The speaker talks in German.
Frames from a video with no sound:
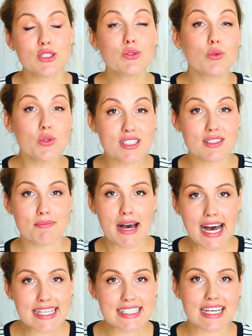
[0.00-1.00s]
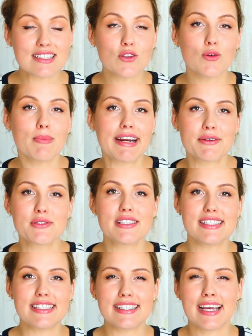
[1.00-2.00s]
ein gutes Maß an Kommandos,
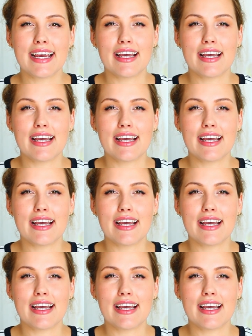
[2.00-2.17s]
die ich